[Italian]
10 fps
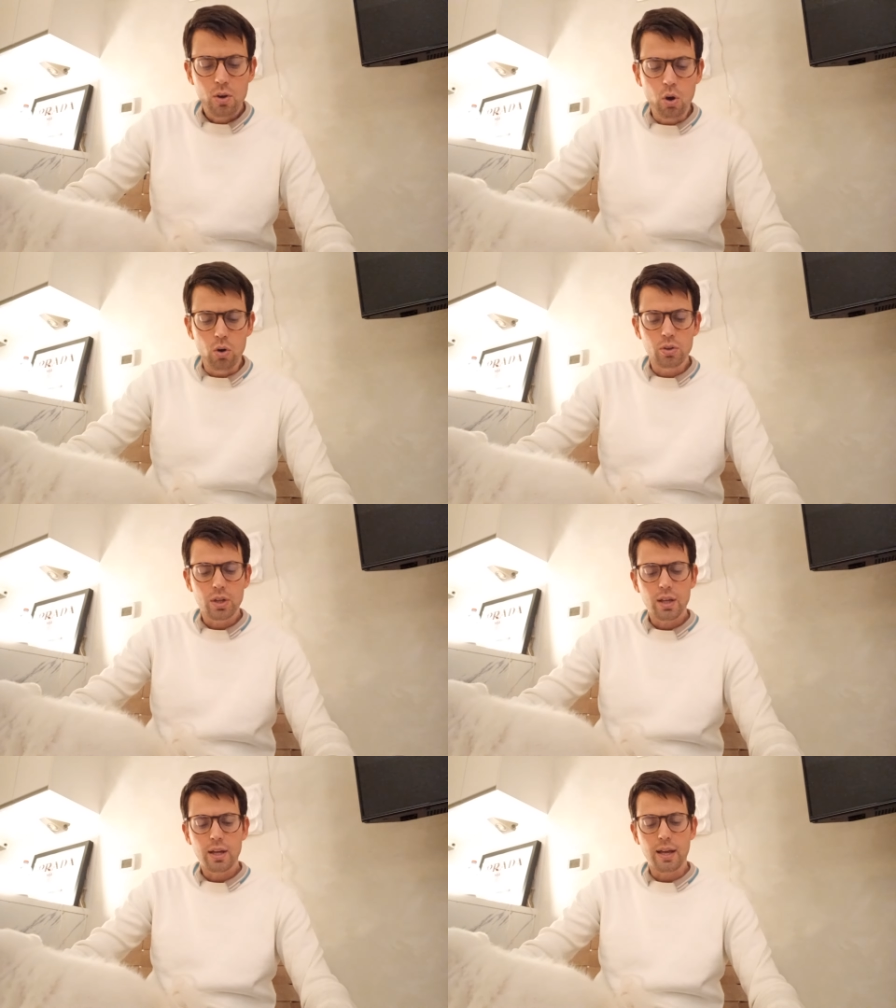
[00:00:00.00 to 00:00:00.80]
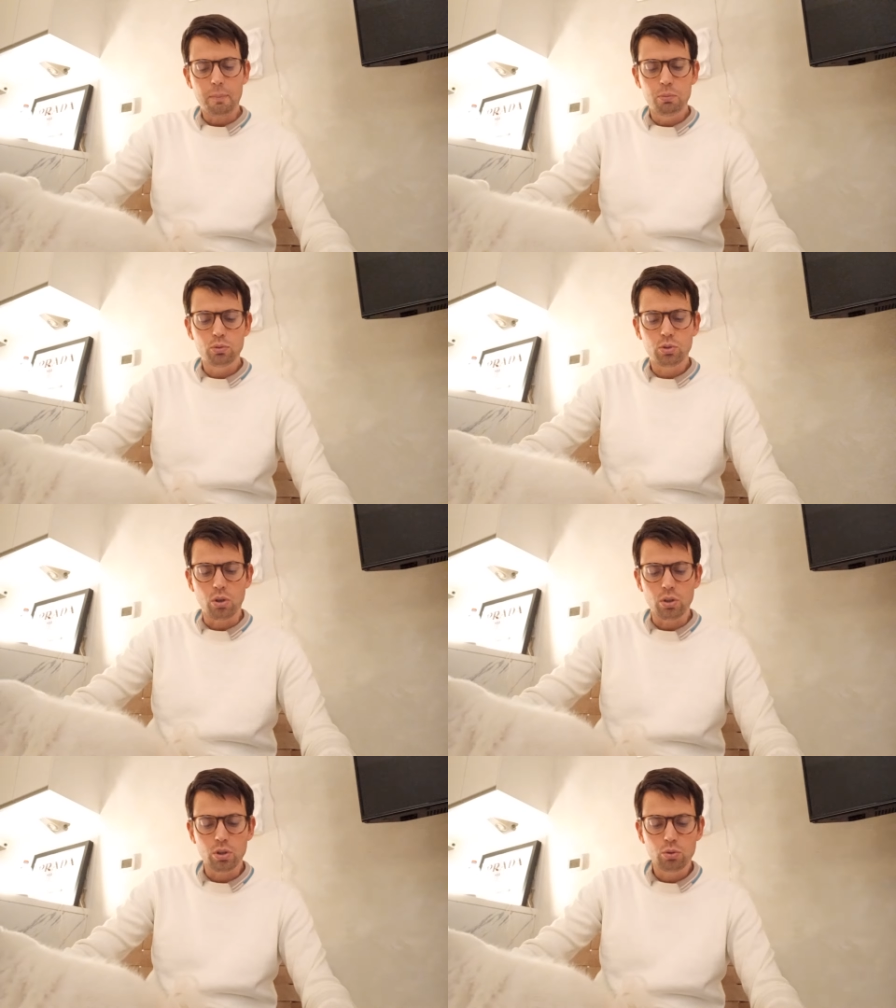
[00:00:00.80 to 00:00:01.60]
con eh,
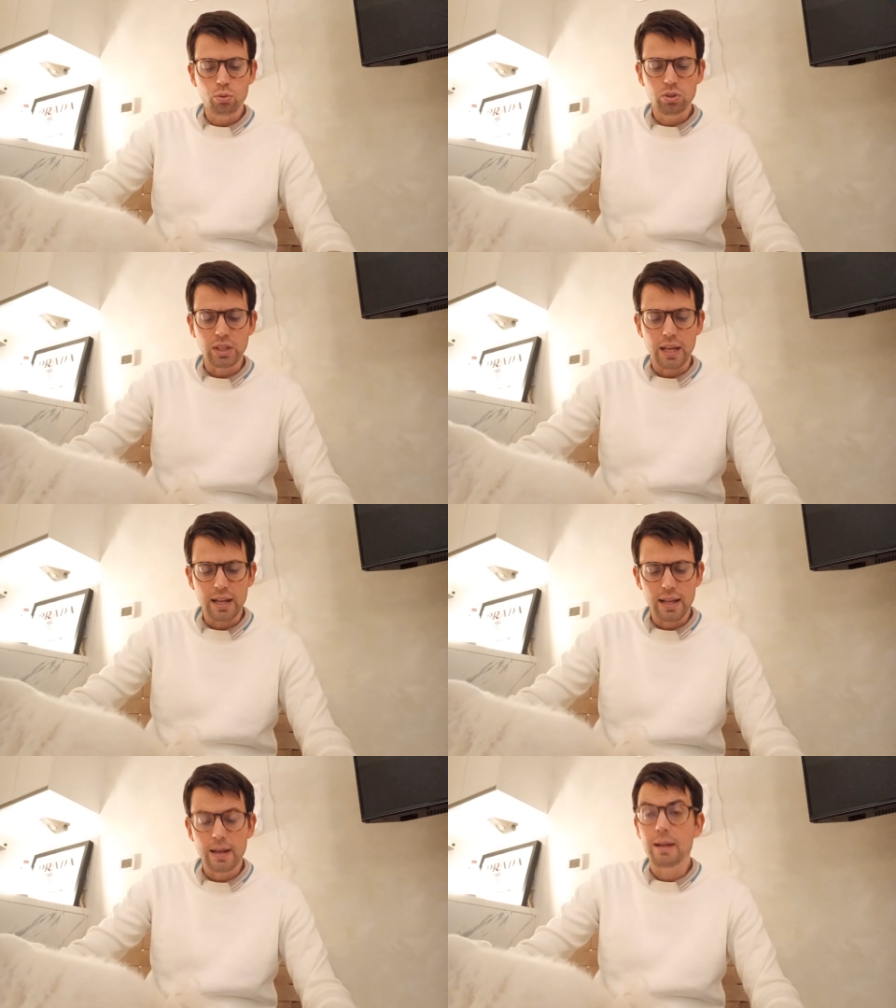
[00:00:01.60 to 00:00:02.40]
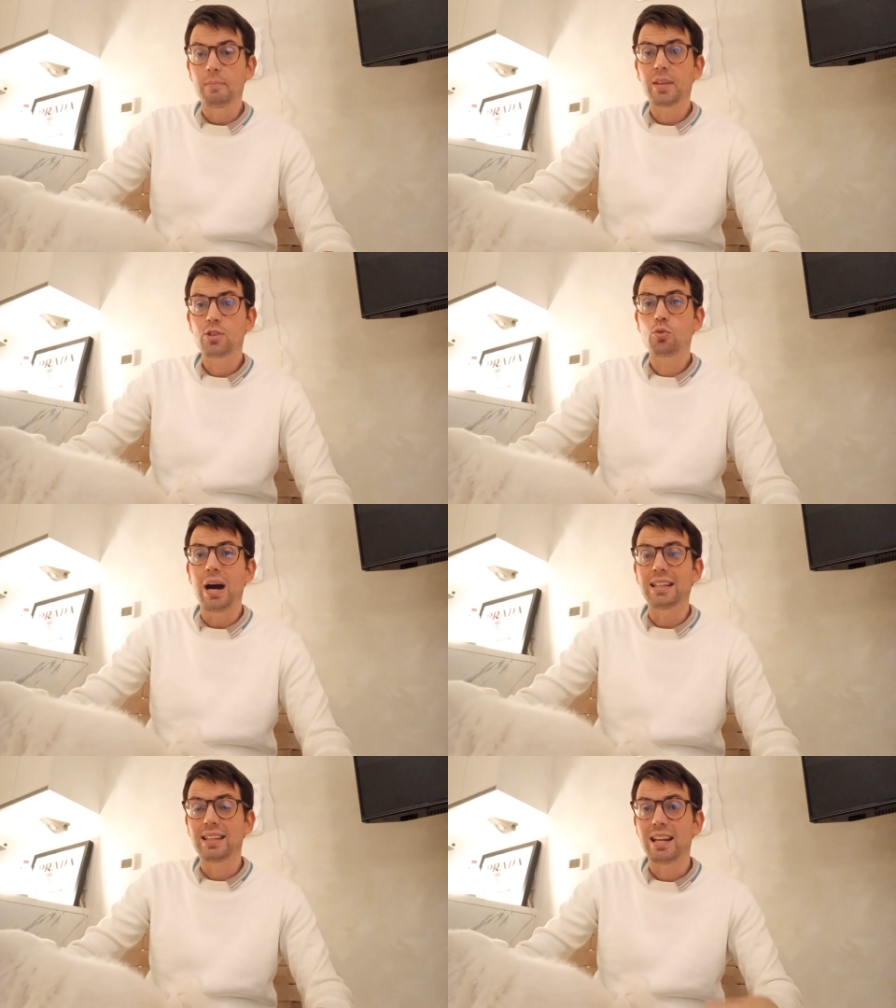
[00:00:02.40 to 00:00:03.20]
appunto tutte le, le, le,
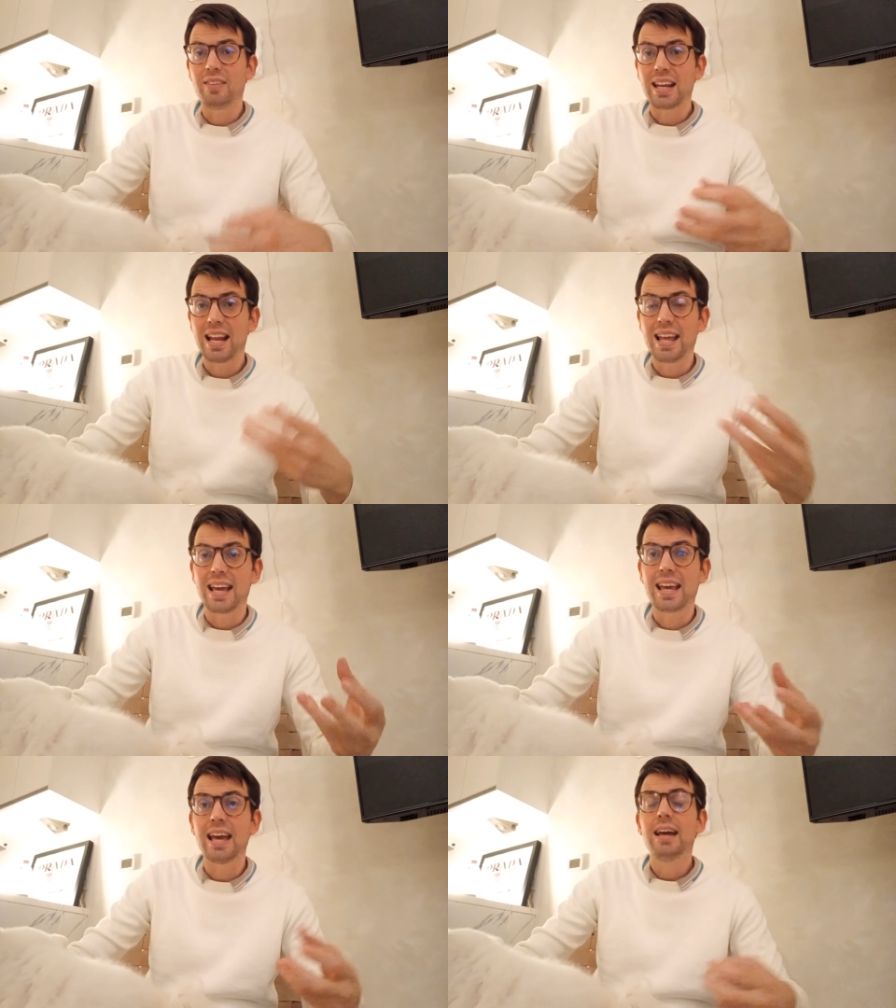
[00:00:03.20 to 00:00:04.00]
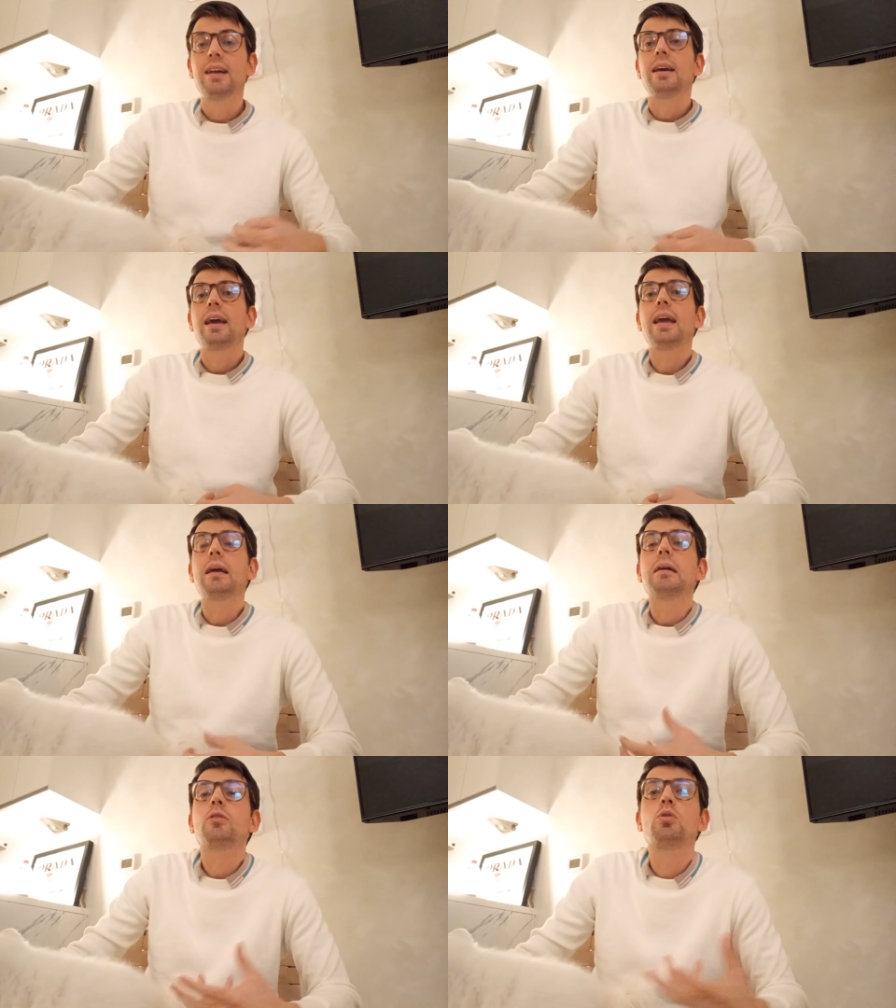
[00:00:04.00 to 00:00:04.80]
squadre delle varie leghe e
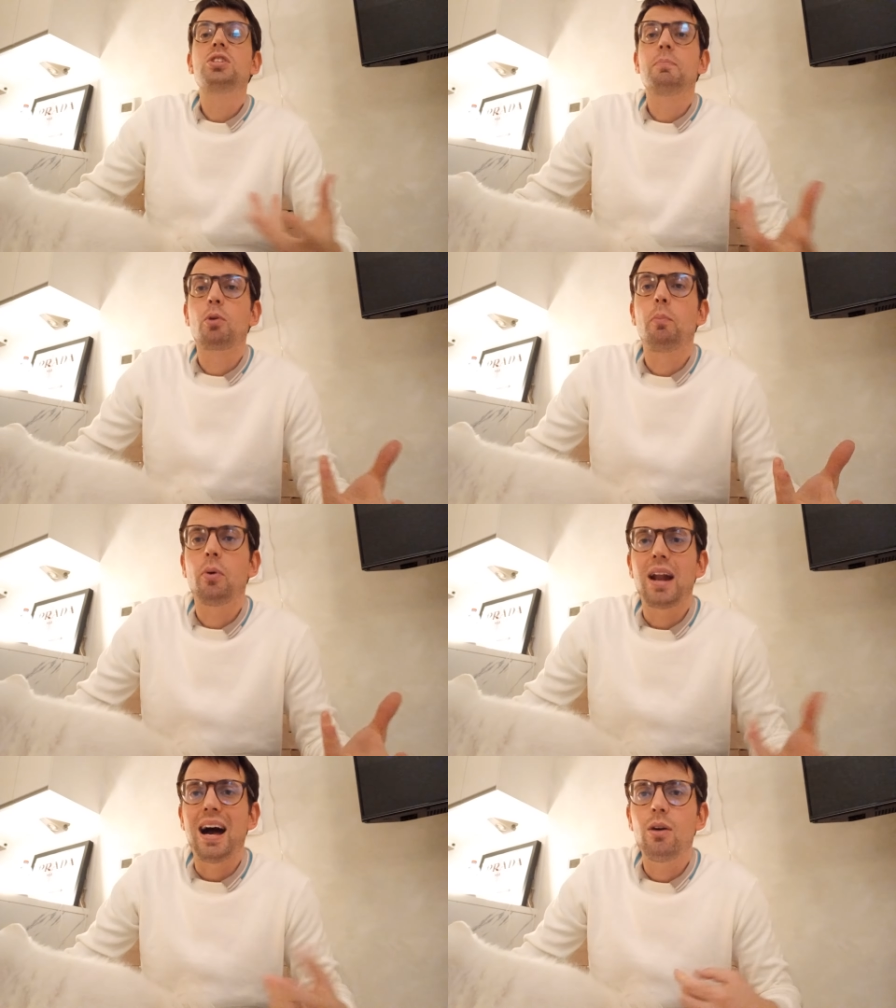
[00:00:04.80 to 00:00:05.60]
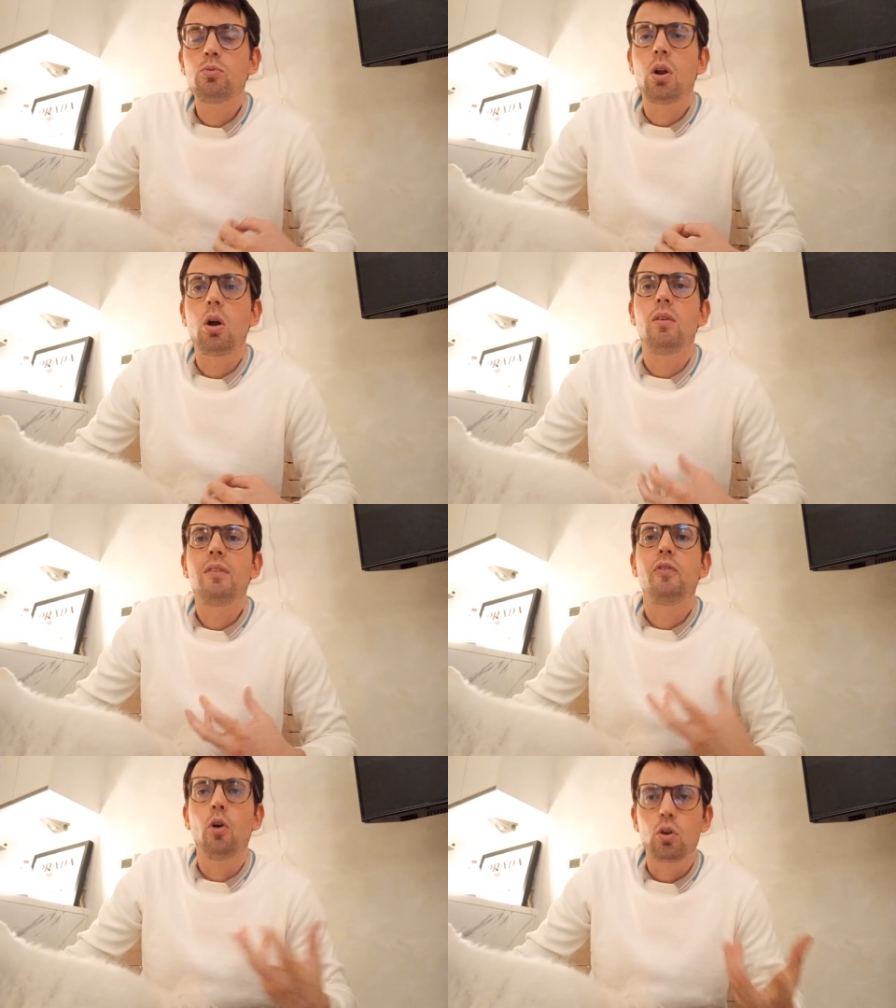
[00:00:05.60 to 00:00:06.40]
in cui si proporrà una
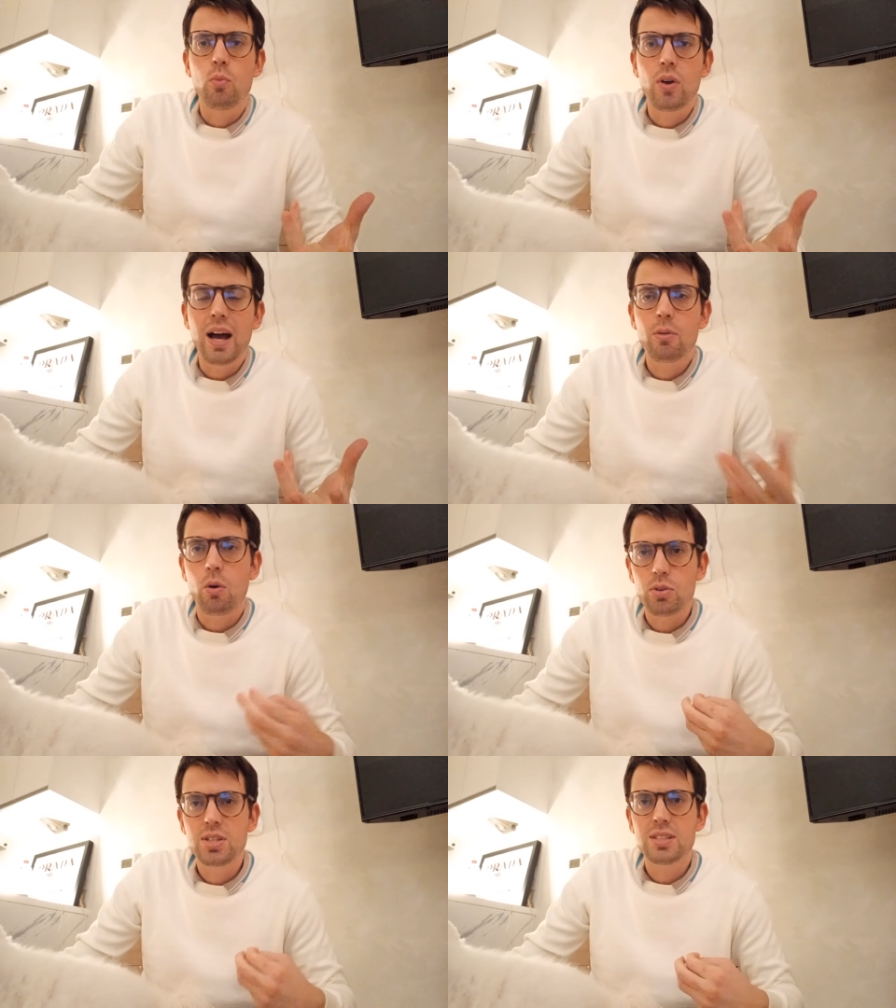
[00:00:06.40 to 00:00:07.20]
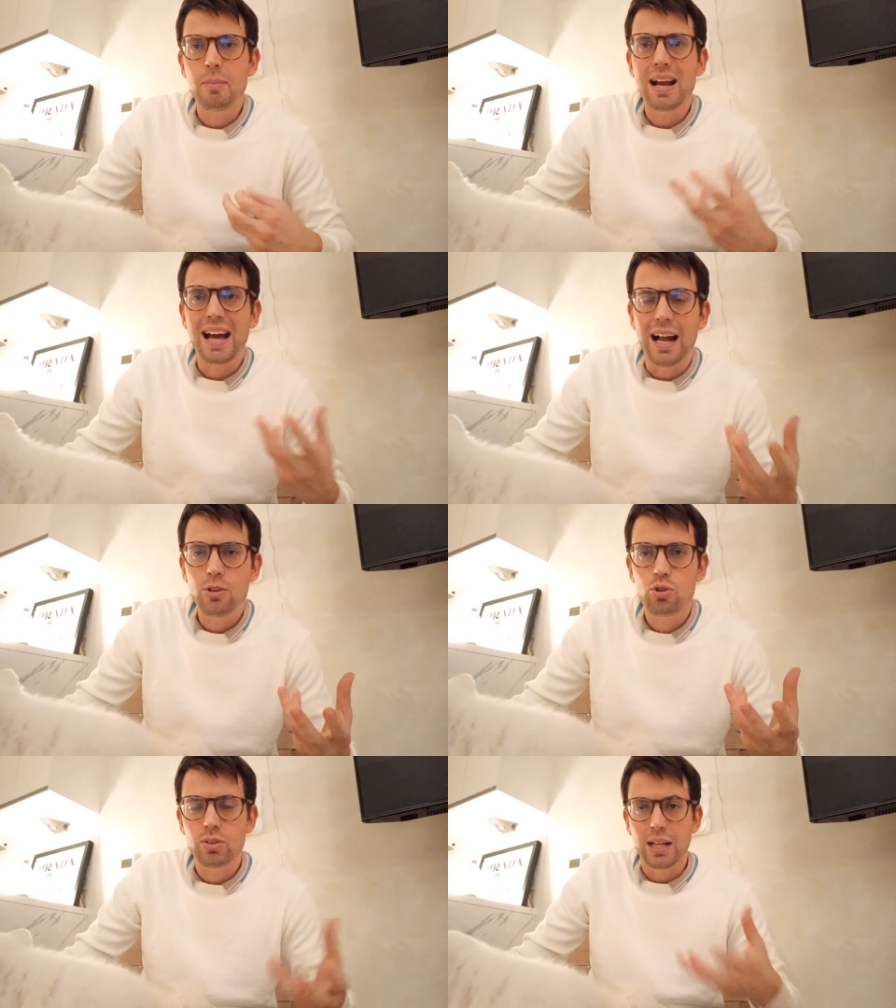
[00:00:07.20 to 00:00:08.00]
nuova formula, un nuovo sistema
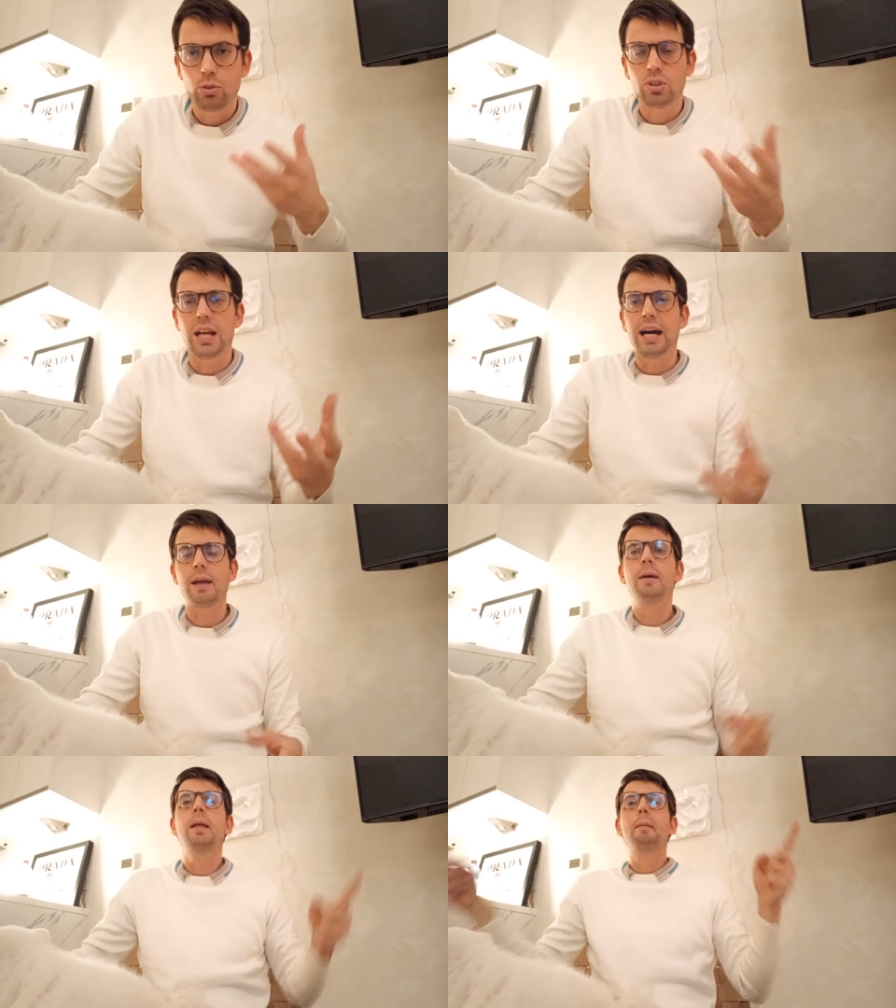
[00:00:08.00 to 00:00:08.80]
calcio da adottare.